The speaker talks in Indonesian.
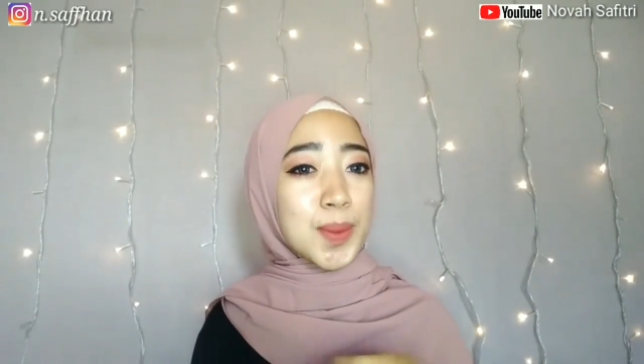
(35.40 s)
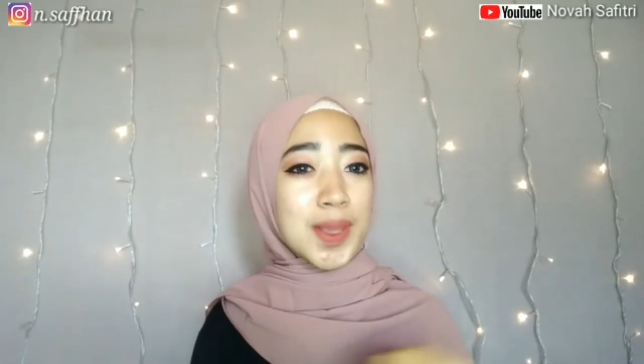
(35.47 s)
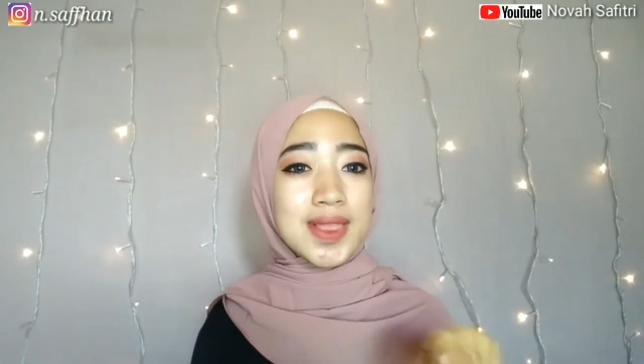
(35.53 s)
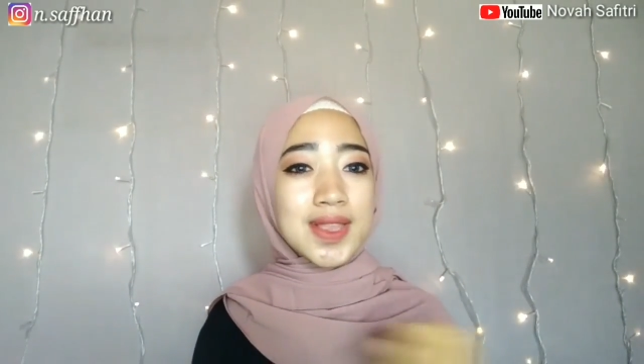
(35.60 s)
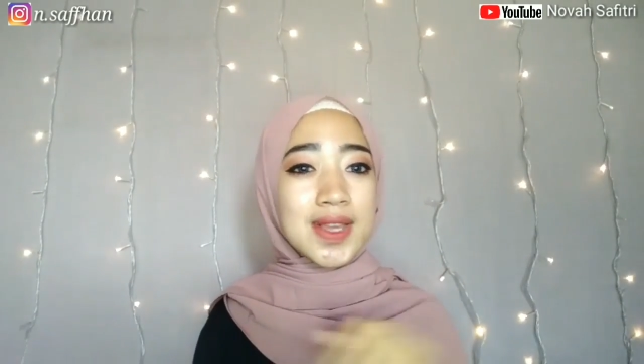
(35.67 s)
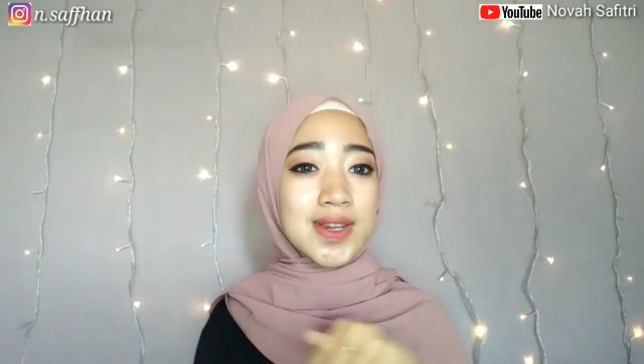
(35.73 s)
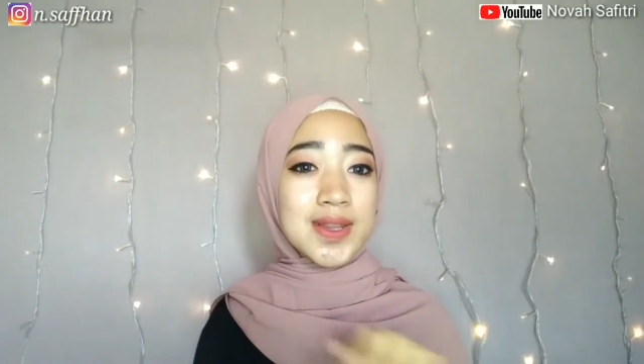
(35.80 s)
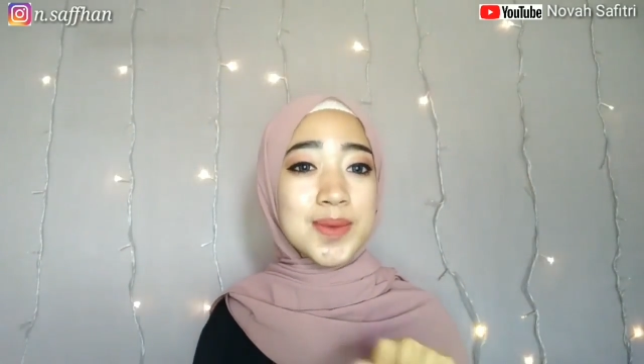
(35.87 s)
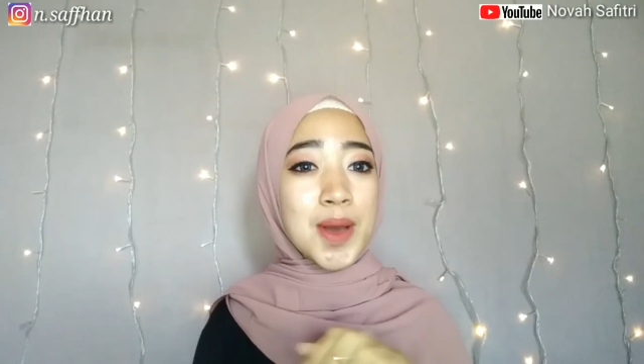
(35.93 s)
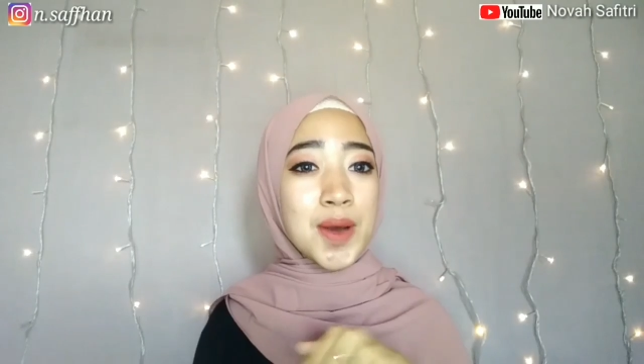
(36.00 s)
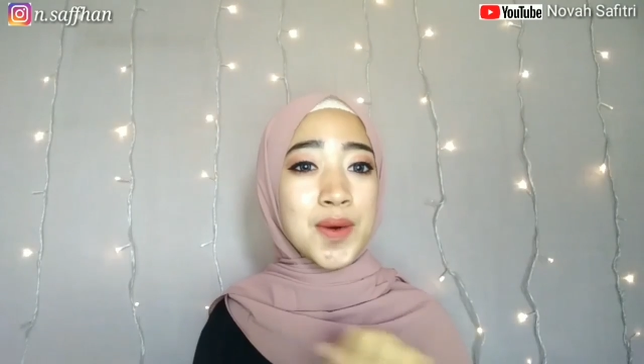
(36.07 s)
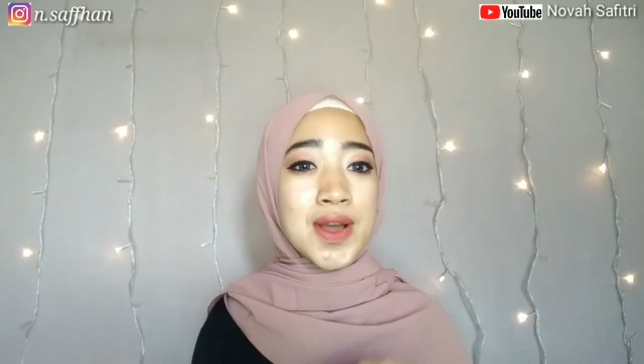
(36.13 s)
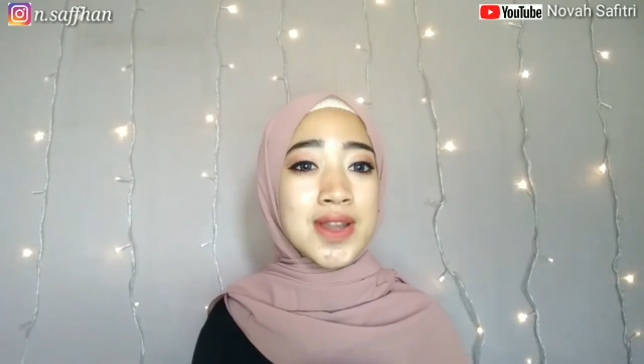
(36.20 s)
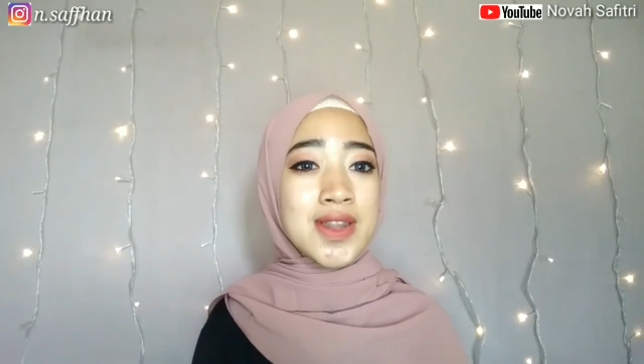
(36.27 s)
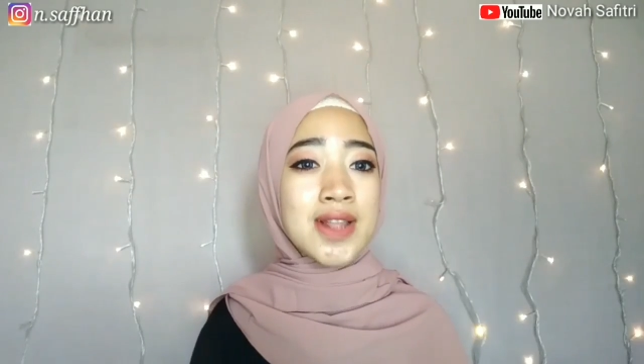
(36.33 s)
komentar di
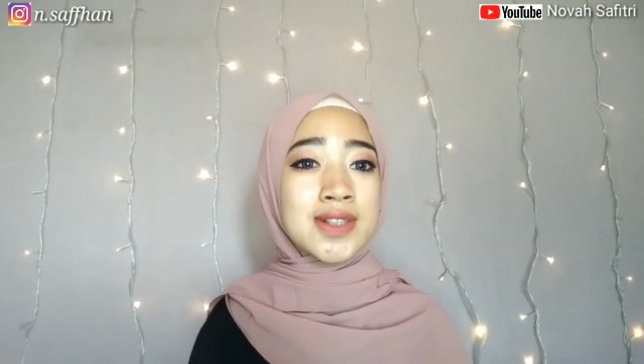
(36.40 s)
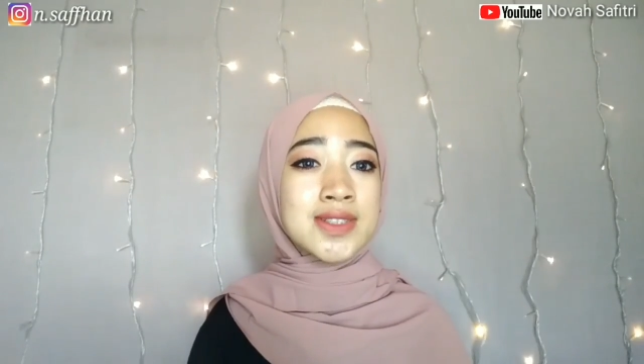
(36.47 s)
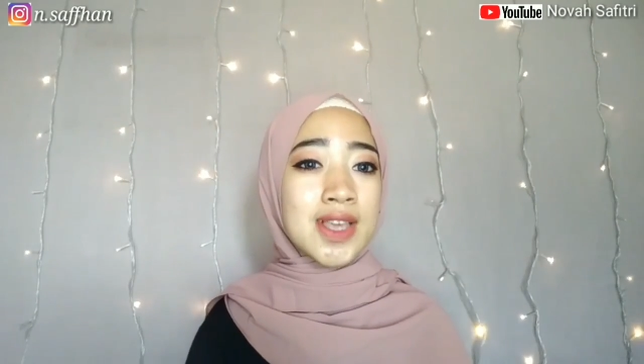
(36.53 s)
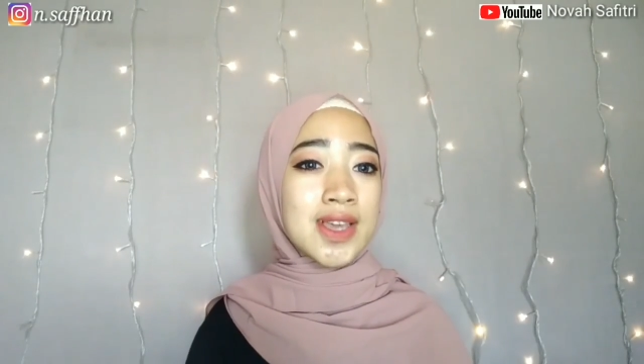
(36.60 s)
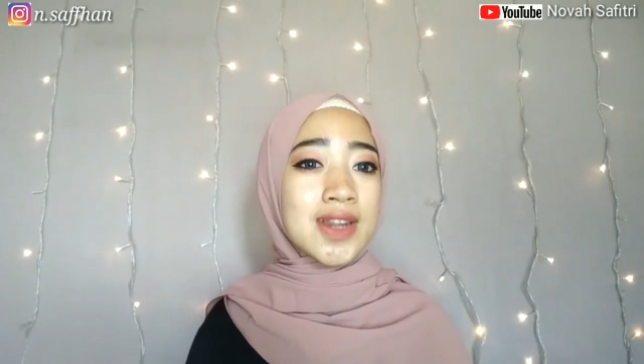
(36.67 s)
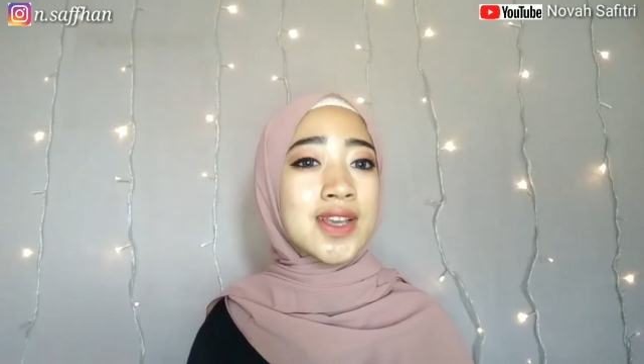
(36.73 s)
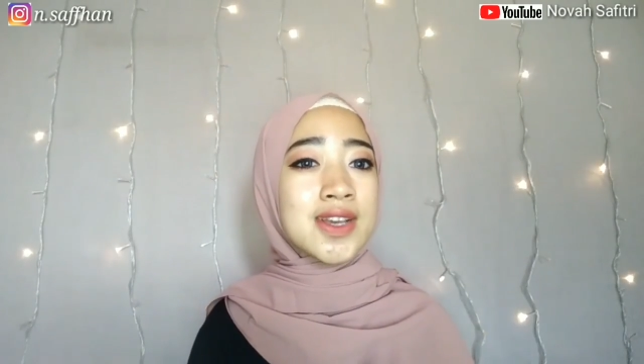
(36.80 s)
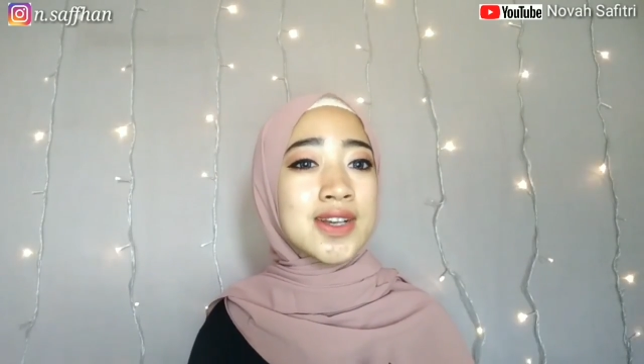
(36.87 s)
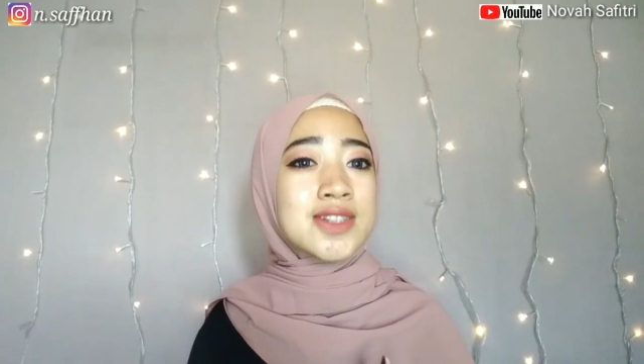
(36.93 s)
bawah dan share